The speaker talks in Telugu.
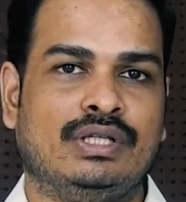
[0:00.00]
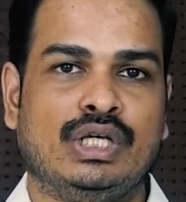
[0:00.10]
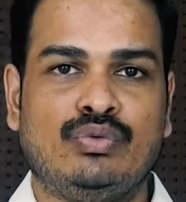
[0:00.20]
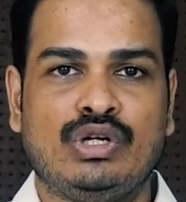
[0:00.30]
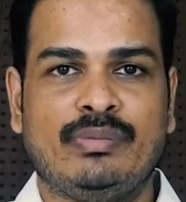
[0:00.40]

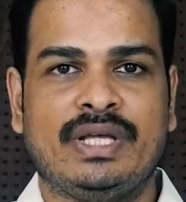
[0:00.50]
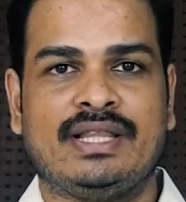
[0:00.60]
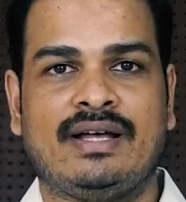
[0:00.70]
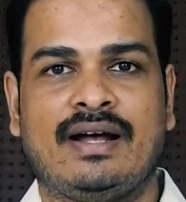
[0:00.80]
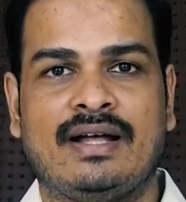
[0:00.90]
దేవుని
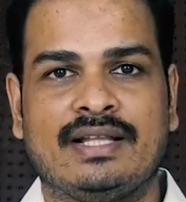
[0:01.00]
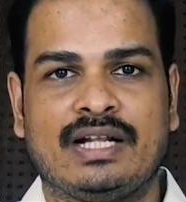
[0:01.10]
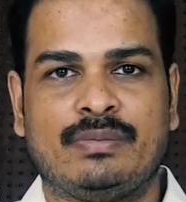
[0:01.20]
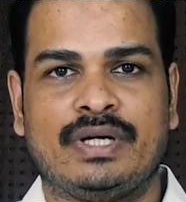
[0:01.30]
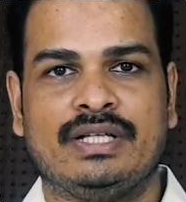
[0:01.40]
మీద
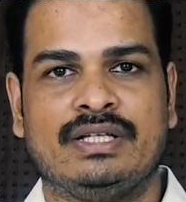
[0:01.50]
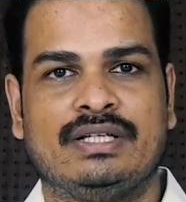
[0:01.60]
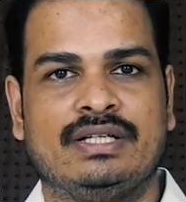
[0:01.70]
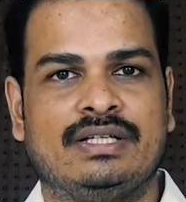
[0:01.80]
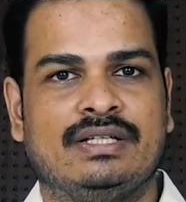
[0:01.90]
ఆధారపడి
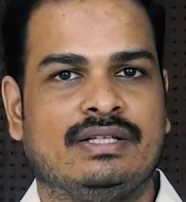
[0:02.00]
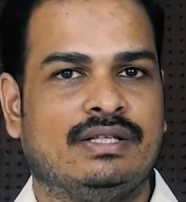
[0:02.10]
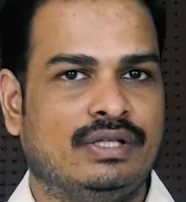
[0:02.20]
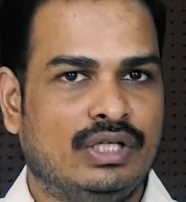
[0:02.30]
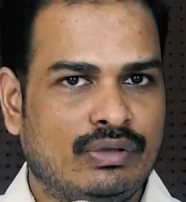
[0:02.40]

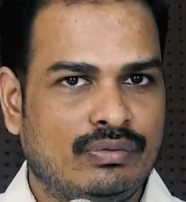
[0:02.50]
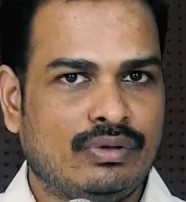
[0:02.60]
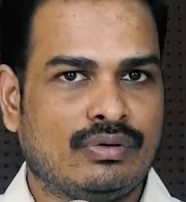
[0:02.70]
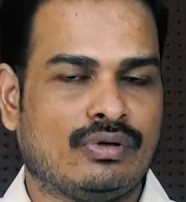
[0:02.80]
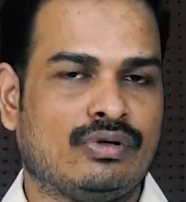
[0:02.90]

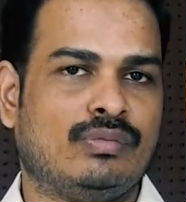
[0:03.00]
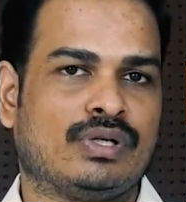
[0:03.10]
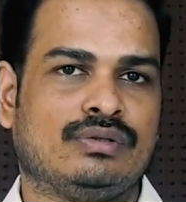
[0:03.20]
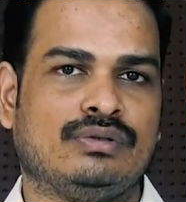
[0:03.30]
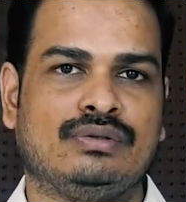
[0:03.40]
దేవుని కొరకు
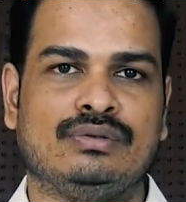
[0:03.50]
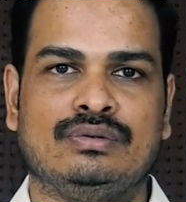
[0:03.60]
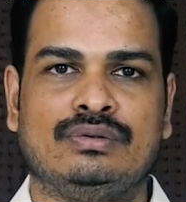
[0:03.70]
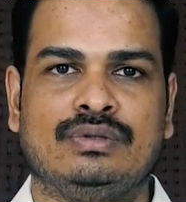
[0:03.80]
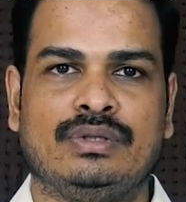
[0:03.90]
బ్రతుకుతూ
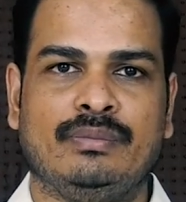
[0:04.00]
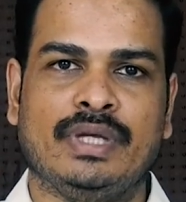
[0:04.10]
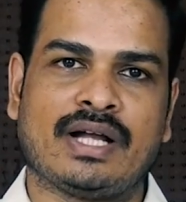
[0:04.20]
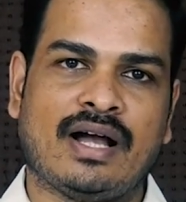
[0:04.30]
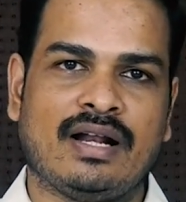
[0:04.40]

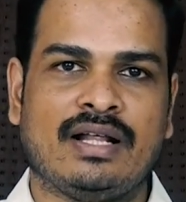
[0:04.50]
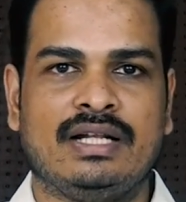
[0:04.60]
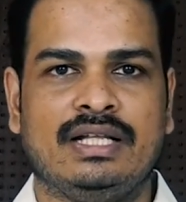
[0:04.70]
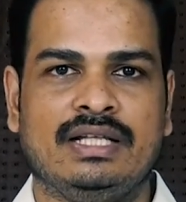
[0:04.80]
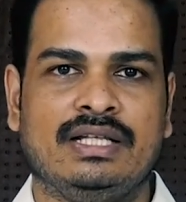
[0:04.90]
మీ
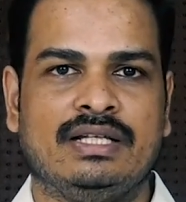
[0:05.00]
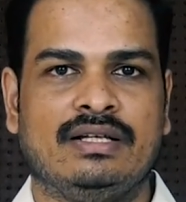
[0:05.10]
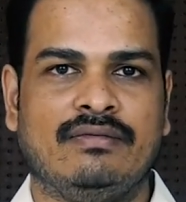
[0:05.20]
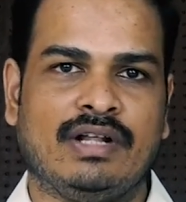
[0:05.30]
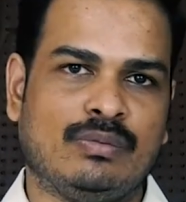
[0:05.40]
కాలాన్ని
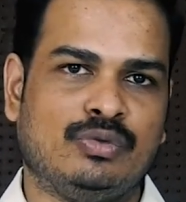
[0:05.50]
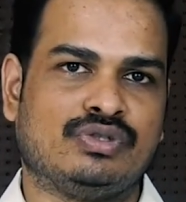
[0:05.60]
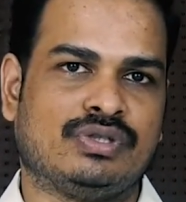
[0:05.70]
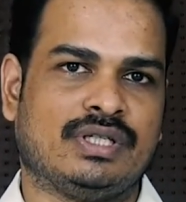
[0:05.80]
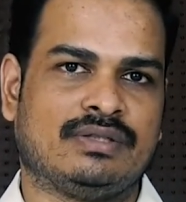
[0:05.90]

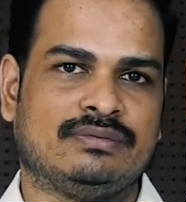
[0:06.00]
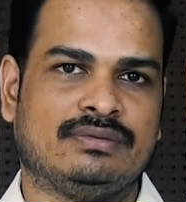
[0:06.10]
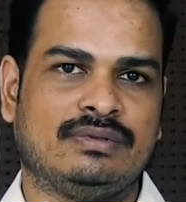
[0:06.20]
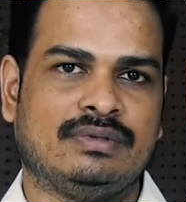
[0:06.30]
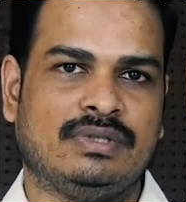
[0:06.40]
వెళ్ళబుచ్చుతారు
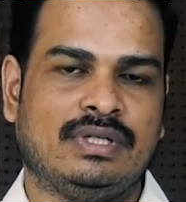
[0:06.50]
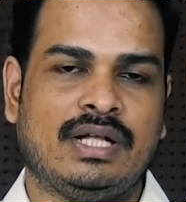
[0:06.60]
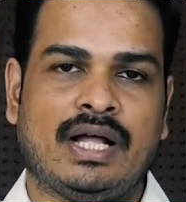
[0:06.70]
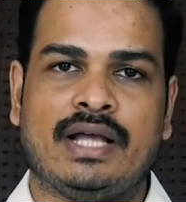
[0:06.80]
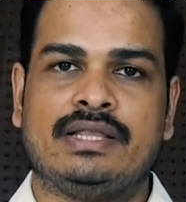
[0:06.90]

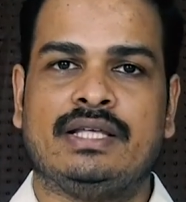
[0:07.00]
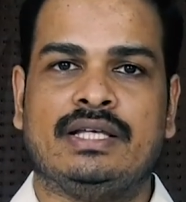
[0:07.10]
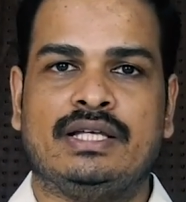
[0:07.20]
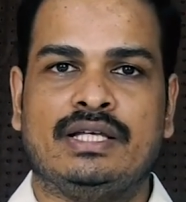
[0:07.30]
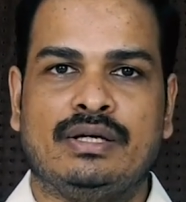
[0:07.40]
అయితే
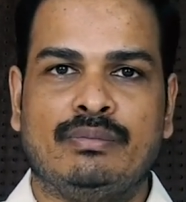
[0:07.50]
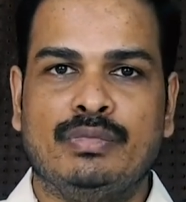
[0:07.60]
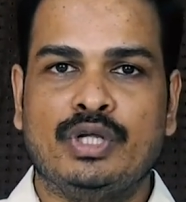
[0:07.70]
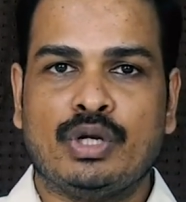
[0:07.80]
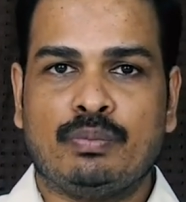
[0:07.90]

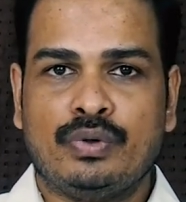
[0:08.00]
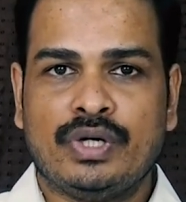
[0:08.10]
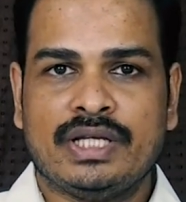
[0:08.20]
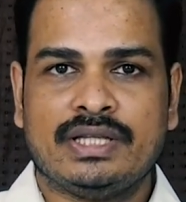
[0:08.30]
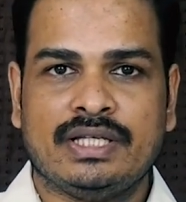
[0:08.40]
మీరు
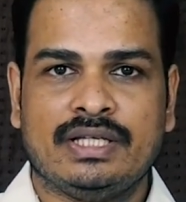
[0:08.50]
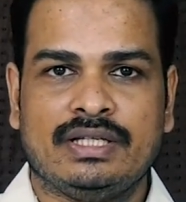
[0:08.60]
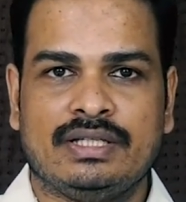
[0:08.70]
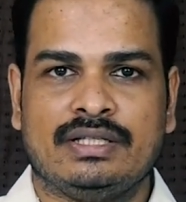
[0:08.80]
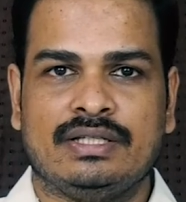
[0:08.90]
ఎప్పుడైతే
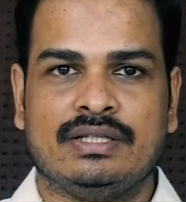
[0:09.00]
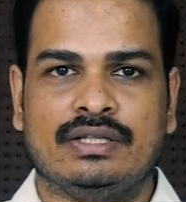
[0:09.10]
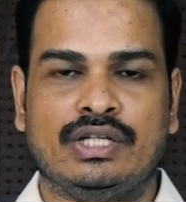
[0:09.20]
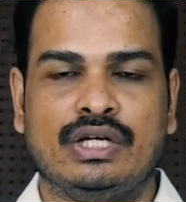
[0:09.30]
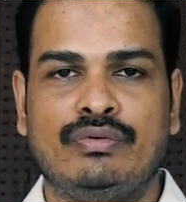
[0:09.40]

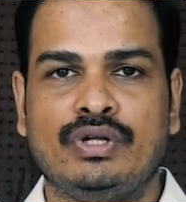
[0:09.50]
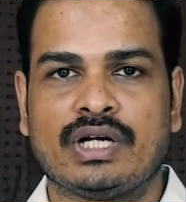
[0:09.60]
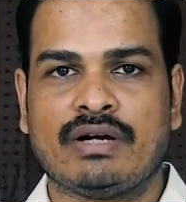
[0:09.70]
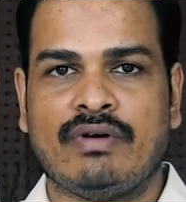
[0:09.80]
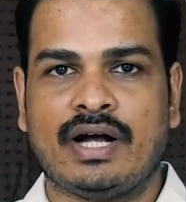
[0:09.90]
దేవుని
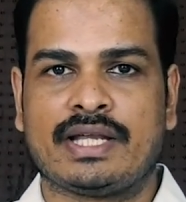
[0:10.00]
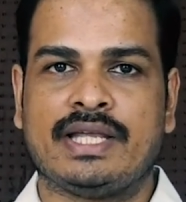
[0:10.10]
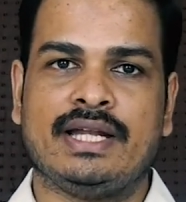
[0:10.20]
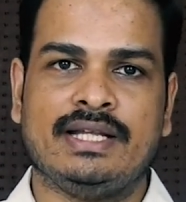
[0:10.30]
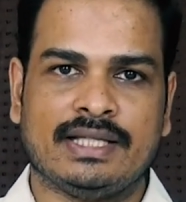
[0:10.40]
యొక్క
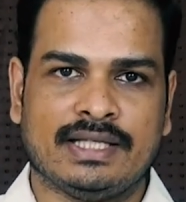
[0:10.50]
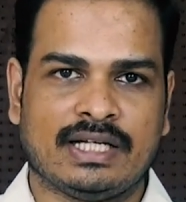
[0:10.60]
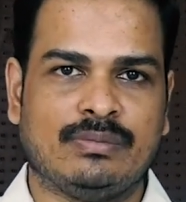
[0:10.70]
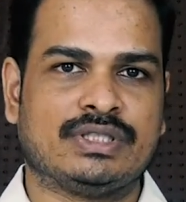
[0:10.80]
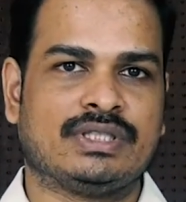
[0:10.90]
వాక్యాన్ని
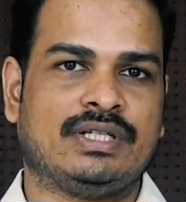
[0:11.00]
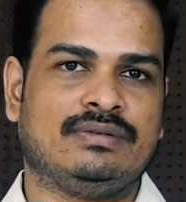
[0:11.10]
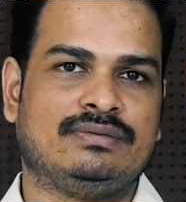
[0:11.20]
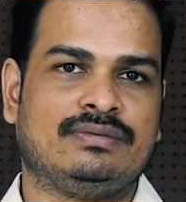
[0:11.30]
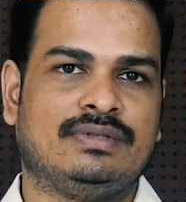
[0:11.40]
అతిక్రమిస్తారు